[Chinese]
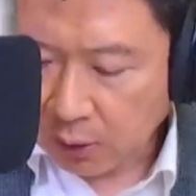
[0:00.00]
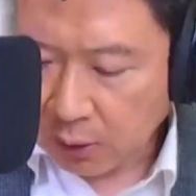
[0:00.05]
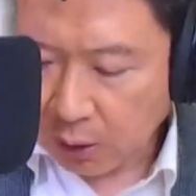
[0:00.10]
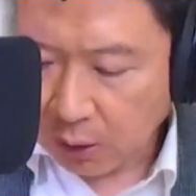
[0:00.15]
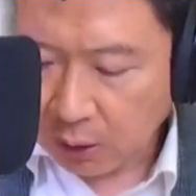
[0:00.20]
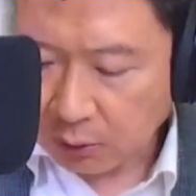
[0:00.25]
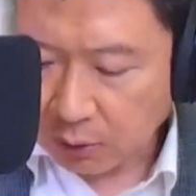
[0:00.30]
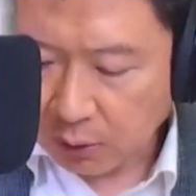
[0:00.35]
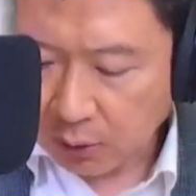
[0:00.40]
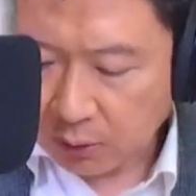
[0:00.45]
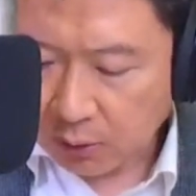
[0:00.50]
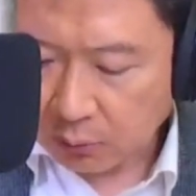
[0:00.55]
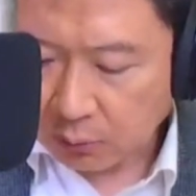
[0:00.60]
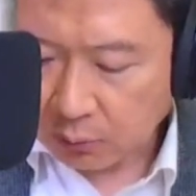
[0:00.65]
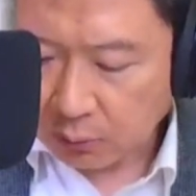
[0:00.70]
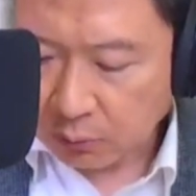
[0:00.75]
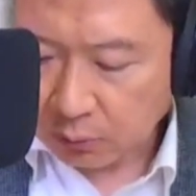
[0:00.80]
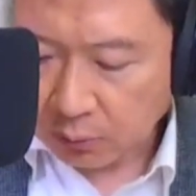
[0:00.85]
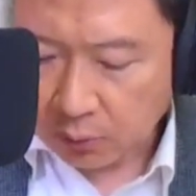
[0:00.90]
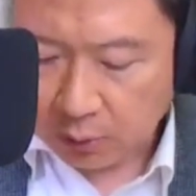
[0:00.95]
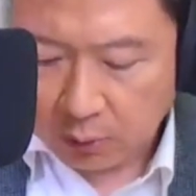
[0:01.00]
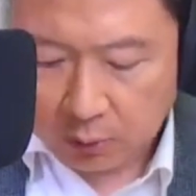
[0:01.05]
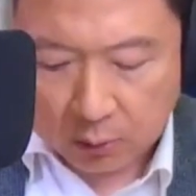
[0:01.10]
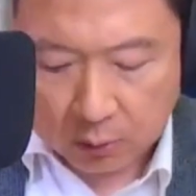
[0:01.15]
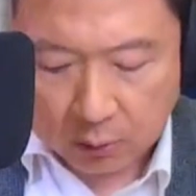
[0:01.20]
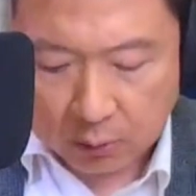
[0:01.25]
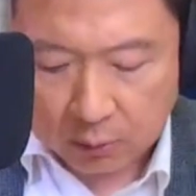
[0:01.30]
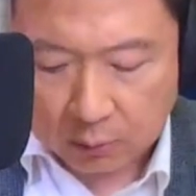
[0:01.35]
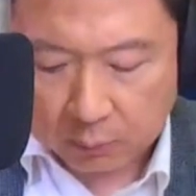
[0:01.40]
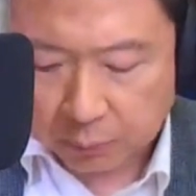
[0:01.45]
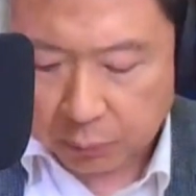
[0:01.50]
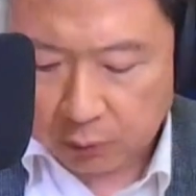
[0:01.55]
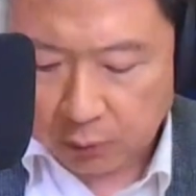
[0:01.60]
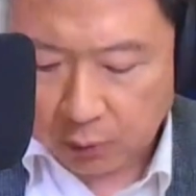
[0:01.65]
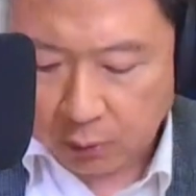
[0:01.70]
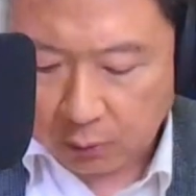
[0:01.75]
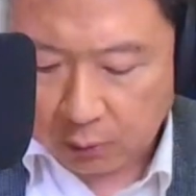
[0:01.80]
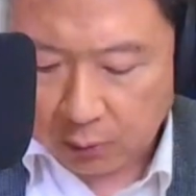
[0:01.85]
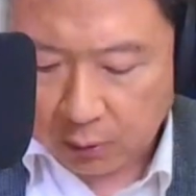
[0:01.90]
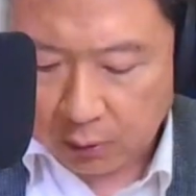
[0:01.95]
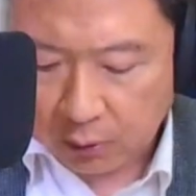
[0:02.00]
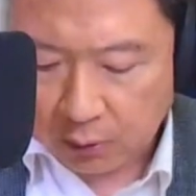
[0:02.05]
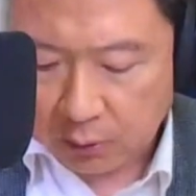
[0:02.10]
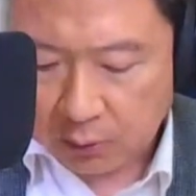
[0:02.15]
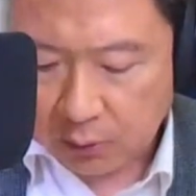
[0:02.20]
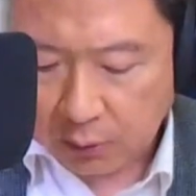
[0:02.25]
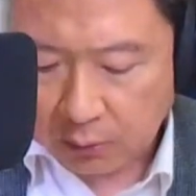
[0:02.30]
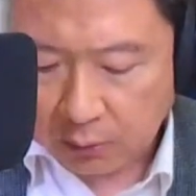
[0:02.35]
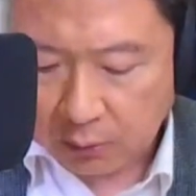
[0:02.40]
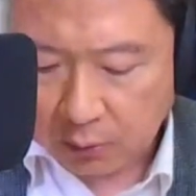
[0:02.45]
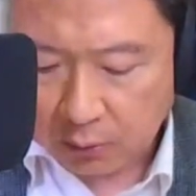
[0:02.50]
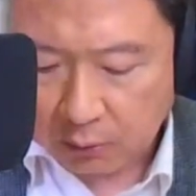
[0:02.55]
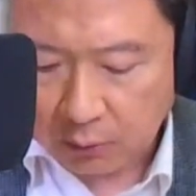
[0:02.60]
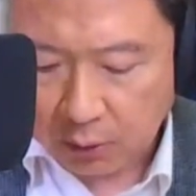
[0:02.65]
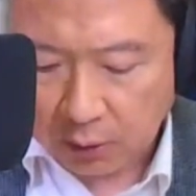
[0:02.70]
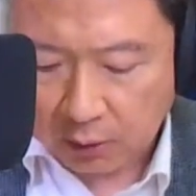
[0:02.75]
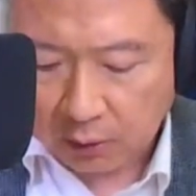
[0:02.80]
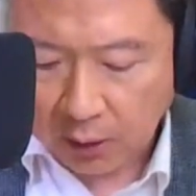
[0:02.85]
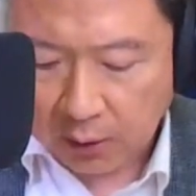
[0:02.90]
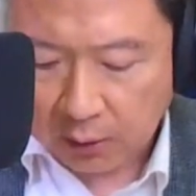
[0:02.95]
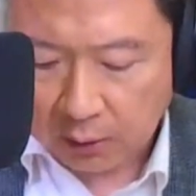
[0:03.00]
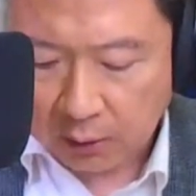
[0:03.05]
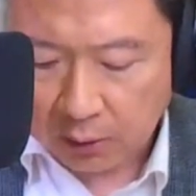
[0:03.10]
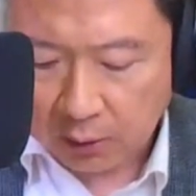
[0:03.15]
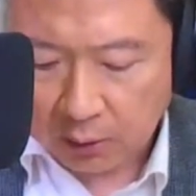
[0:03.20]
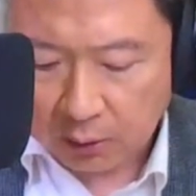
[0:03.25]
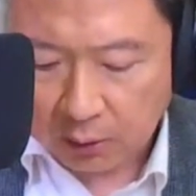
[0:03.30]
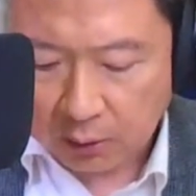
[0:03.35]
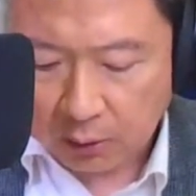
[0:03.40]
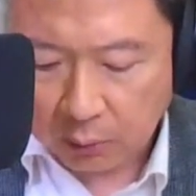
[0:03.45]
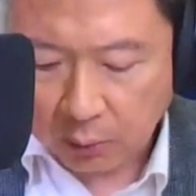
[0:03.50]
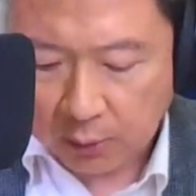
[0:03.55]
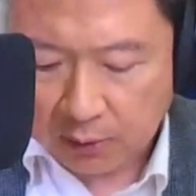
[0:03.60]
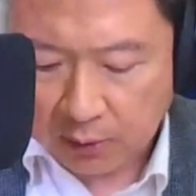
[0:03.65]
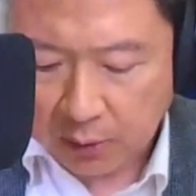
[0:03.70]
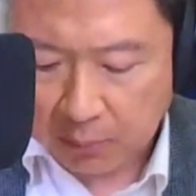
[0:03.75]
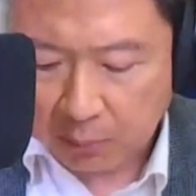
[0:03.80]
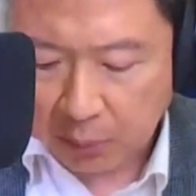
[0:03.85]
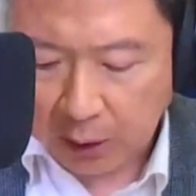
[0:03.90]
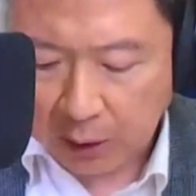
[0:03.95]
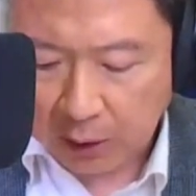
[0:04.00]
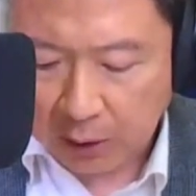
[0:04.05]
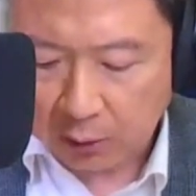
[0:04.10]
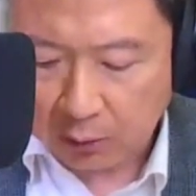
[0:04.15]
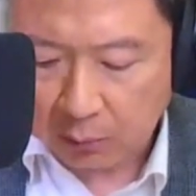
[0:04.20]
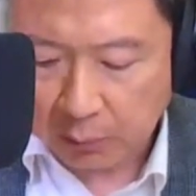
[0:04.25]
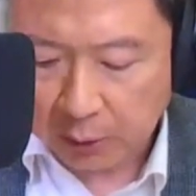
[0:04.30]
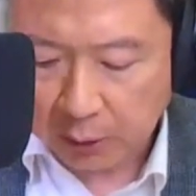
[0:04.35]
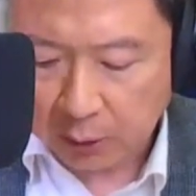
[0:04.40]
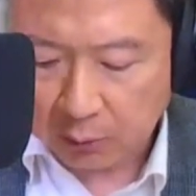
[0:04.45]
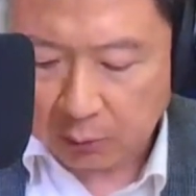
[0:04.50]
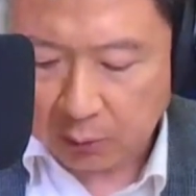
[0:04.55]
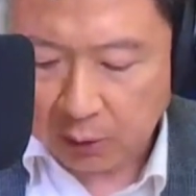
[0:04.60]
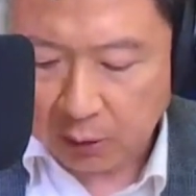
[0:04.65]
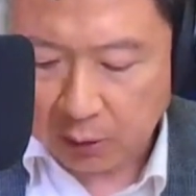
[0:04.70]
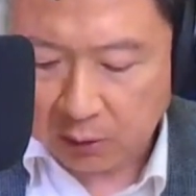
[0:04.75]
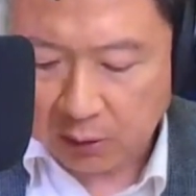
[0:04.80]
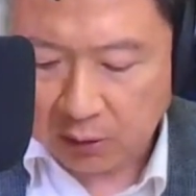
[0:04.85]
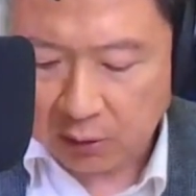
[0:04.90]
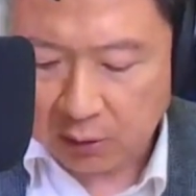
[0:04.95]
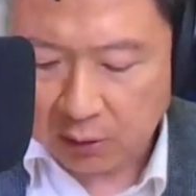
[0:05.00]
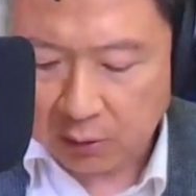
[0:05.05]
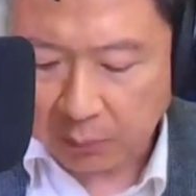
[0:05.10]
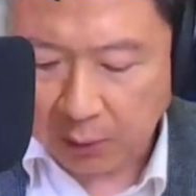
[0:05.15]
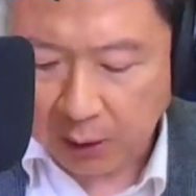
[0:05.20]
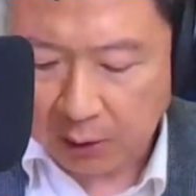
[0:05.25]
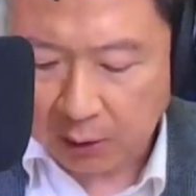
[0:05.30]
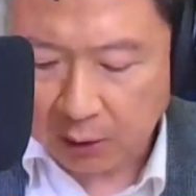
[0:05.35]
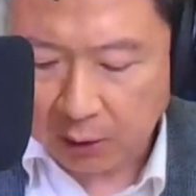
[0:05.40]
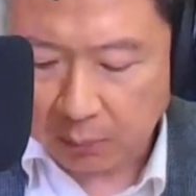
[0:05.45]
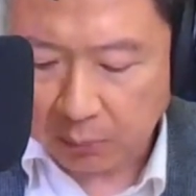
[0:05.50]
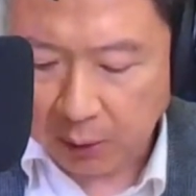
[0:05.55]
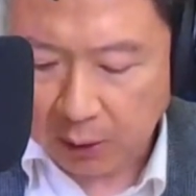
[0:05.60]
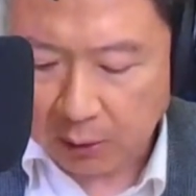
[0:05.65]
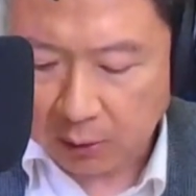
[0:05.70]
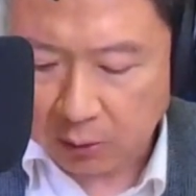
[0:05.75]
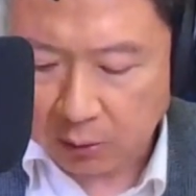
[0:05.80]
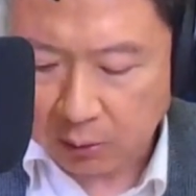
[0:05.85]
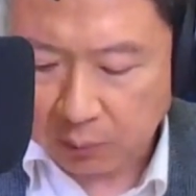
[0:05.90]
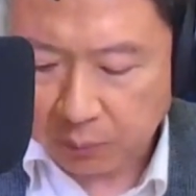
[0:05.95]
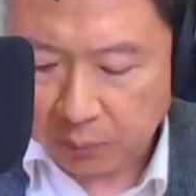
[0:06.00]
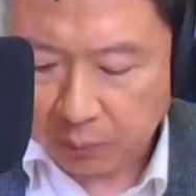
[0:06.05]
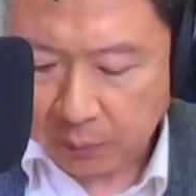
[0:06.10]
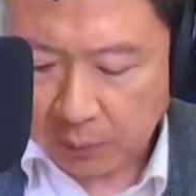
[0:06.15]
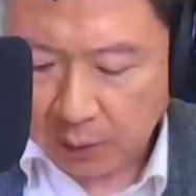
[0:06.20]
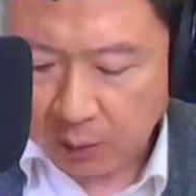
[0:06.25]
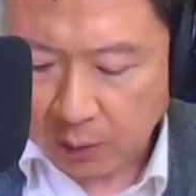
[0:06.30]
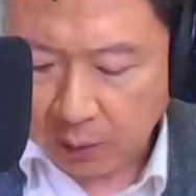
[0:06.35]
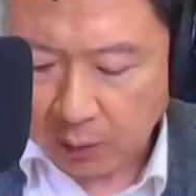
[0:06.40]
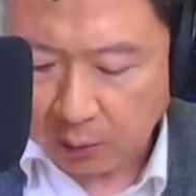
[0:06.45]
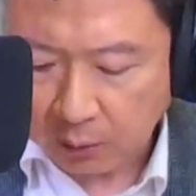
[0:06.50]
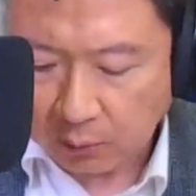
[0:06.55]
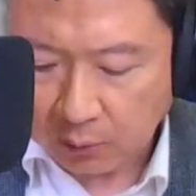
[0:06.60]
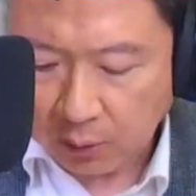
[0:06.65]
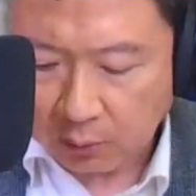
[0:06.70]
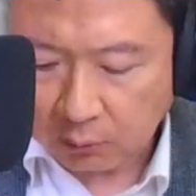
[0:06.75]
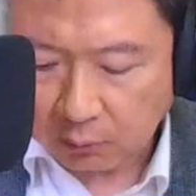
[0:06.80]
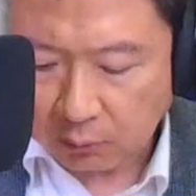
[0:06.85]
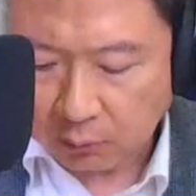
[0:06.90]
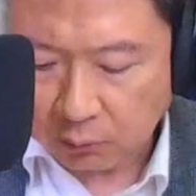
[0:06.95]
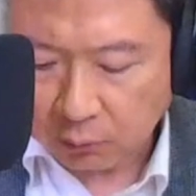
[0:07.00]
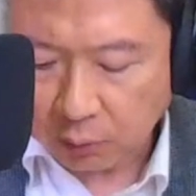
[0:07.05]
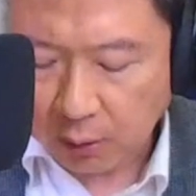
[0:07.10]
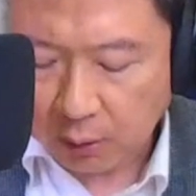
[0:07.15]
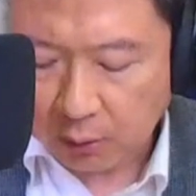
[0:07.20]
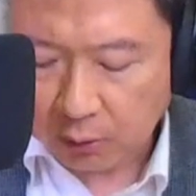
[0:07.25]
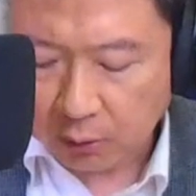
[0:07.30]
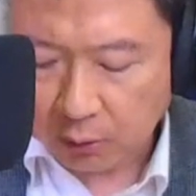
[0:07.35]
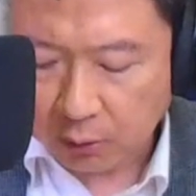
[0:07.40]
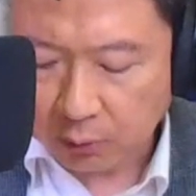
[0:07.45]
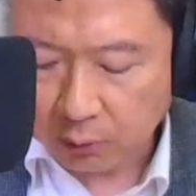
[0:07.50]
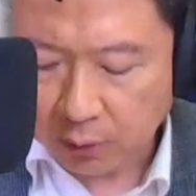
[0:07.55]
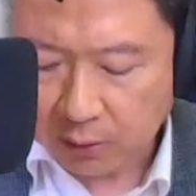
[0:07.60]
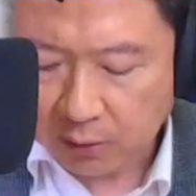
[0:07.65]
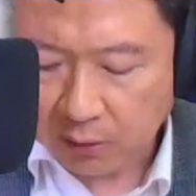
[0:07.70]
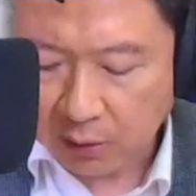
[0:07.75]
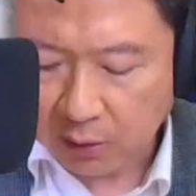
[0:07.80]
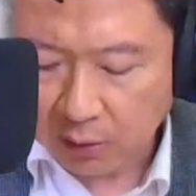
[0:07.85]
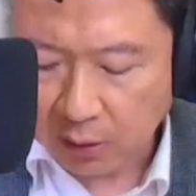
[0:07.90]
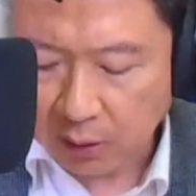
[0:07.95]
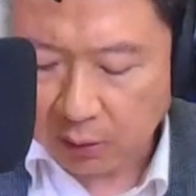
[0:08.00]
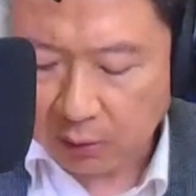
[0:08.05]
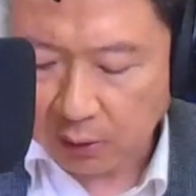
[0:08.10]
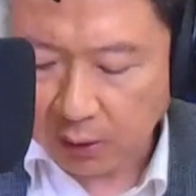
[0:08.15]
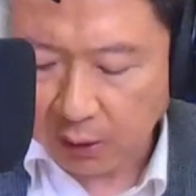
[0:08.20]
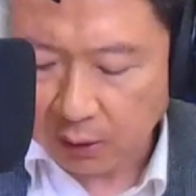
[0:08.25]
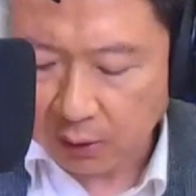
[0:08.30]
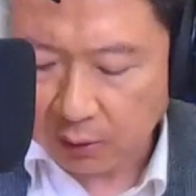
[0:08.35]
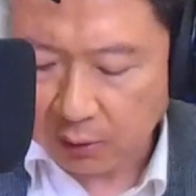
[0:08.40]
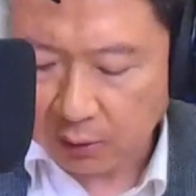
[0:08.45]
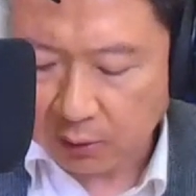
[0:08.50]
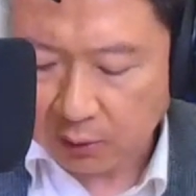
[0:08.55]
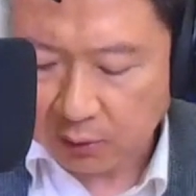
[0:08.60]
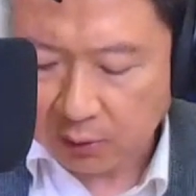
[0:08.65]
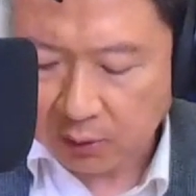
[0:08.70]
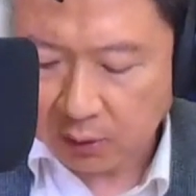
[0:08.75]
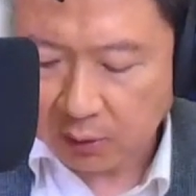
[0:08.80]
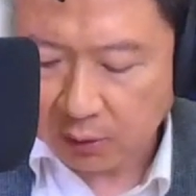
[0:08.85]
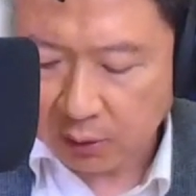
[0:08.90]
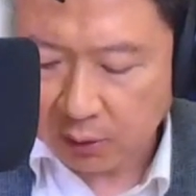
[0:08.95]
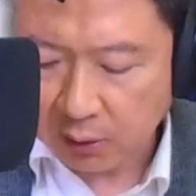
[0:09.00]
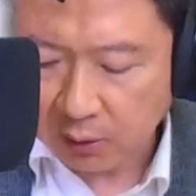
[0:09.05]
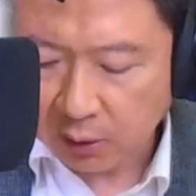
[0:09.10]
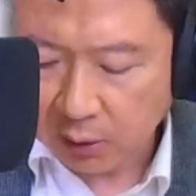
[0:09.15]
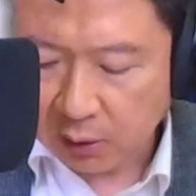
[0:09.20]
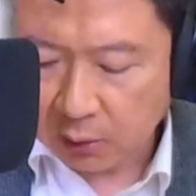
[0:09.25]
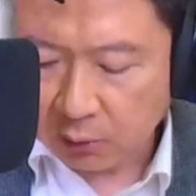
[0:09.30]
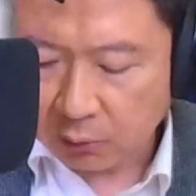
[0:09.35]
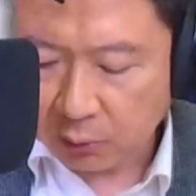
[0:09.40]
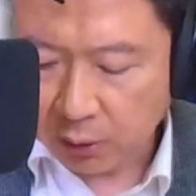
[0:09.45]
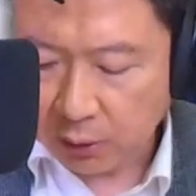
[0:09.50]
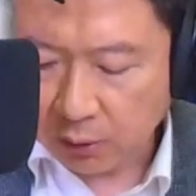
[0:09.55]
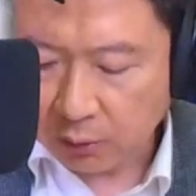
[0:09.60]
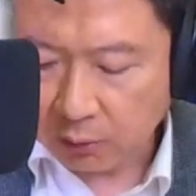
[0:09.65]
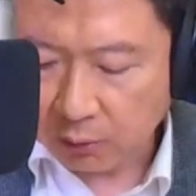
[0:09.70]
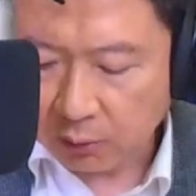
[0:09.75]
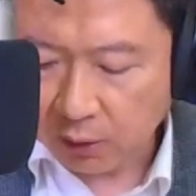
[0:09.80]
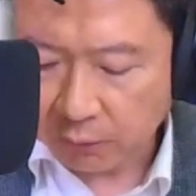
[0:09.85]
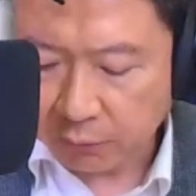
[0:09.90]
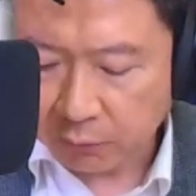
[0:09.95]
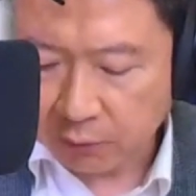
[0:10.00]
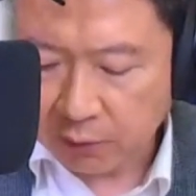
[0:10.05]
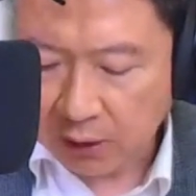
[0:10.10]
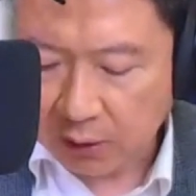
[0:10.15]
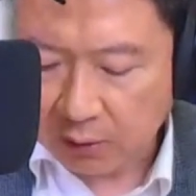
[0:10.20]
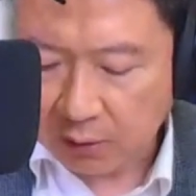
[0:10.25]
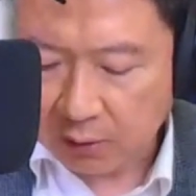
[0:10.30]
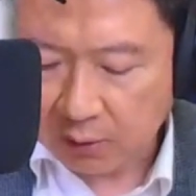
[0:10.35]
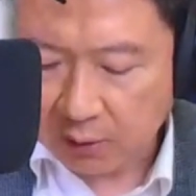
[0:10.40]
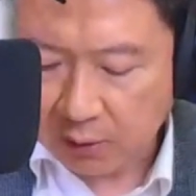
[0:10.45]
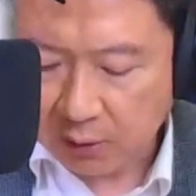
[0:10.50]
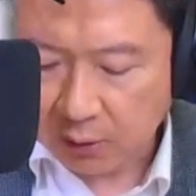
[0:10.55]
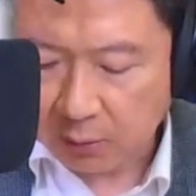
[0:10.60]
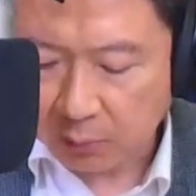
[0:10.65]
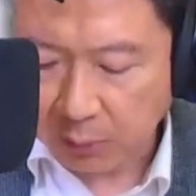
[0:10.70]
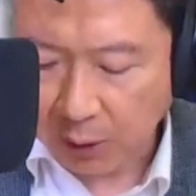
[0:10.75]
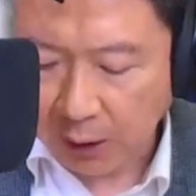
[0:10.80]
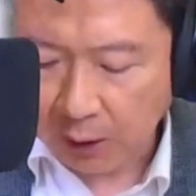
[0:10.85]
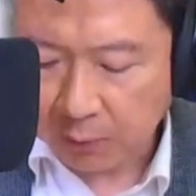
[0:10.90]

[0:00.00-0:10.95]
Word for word: 哦，那至于说布油呢，上周五也大跌了快 百分之三， 每桶跌到 七十八点八九。好、哦，那创了九月三十号以来的新低，全周跌幅将近 百分之四。